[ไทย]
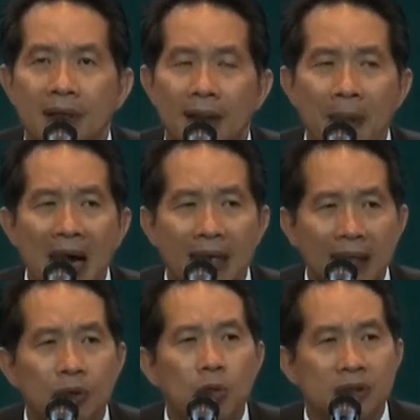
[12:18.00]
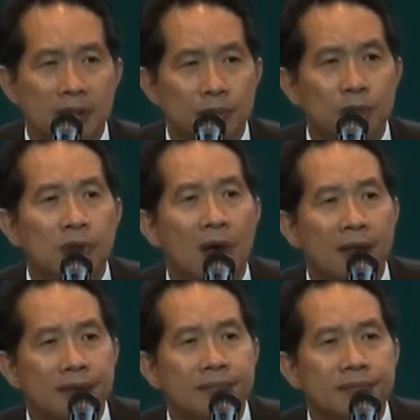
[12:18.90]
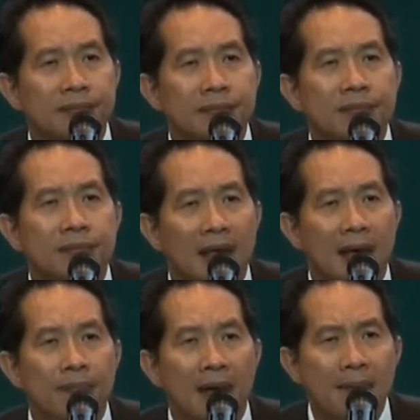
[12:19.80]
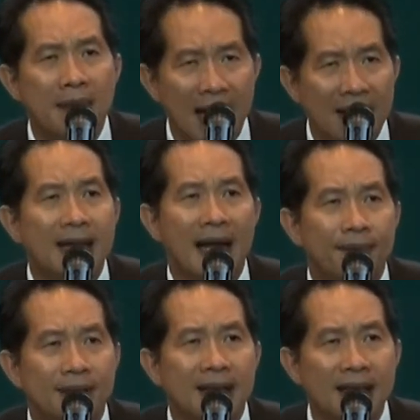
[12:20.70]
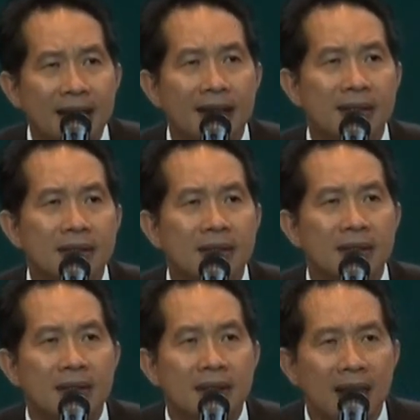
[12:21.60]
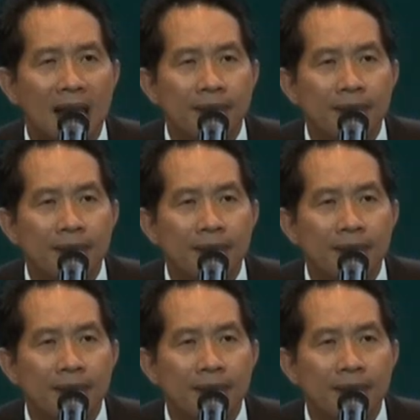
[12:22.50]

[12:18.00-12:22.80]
นะัภาครัฐควรสนับสนุนก่อนนะครับ ให้มีแฮนดิแคปสักนิดหนึ่งนะครั